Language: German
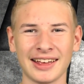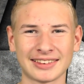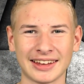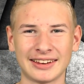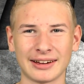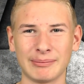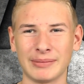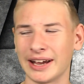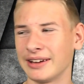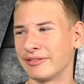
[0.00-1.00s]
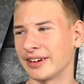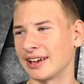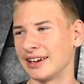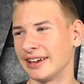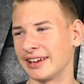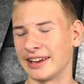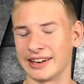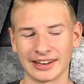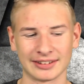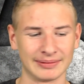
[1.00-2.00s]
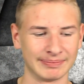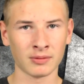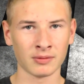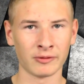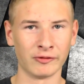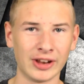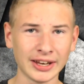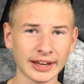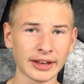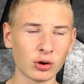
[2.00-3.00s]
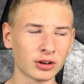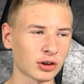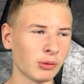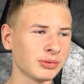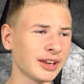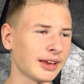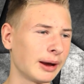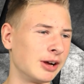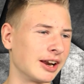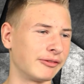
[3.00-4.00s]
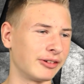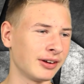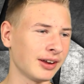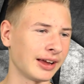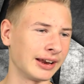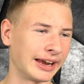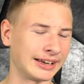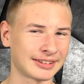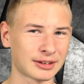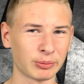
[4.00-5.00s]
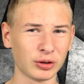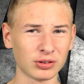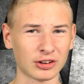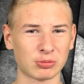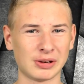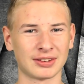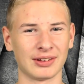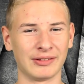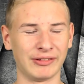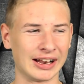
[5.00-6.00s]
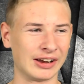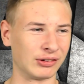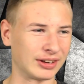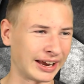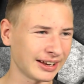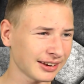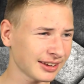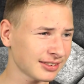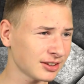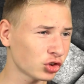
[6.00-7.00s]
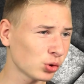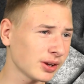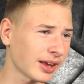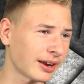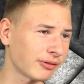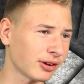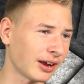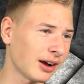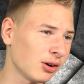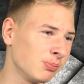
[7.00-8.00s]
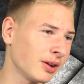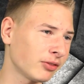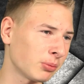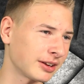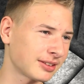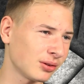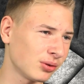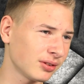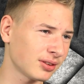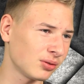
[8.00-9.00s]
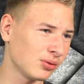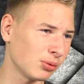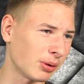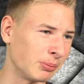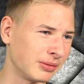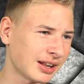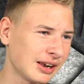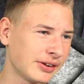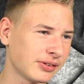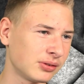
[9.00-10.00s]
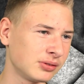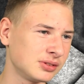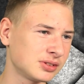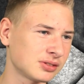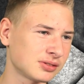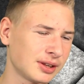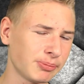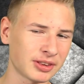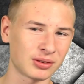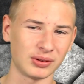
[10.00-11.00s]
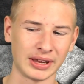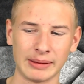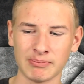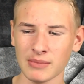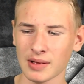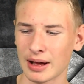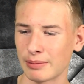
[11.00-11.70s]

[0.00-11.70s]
Es geht ja um meine Fächer, die ich gern hätte. Welcher Junge träumt nicht einmal davon, ein eigenes Computerspiel zu entwickeln? Und eigentlich ist die Schule ja dafür da, um Informationen zu übermitteln und Tipps zu geben.